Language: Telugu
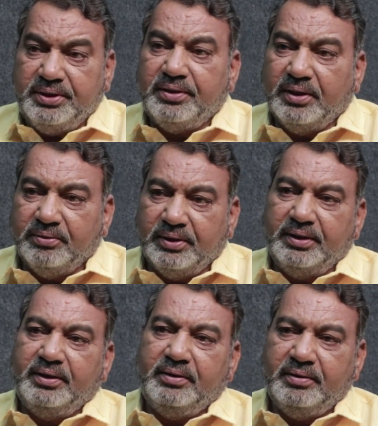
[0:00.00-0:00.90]
ధీటుగా
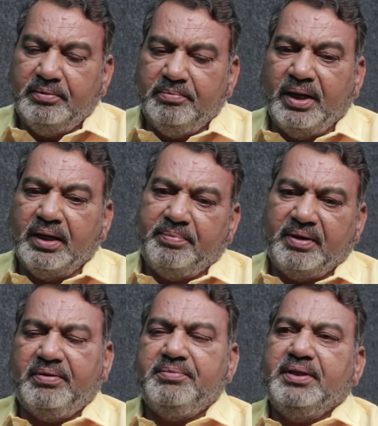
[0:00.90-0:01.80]
ఉన్నది బాగా
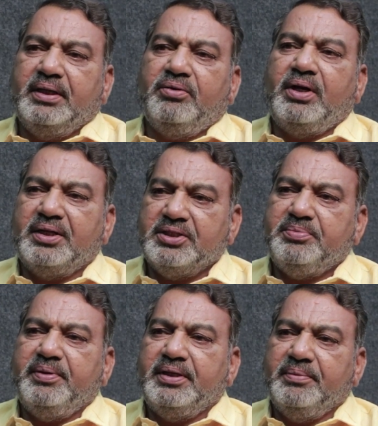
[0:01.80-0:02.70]
పర్ఫామ్ చేయగల ఒక ఆర్టిస్ట్
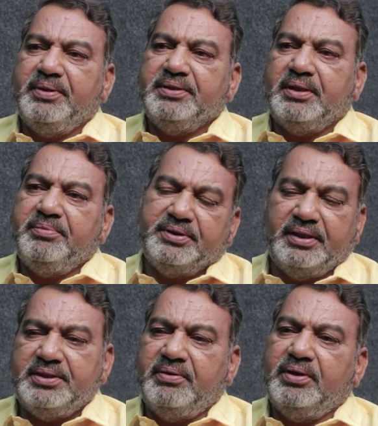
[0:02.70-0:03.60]
పేరు చెప్పండి సార్ మీకు
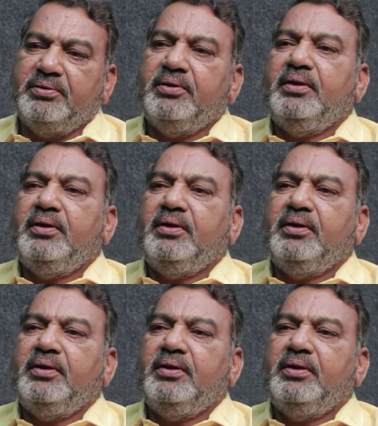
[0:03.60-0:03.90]
తెలిసిన వాళ్ళు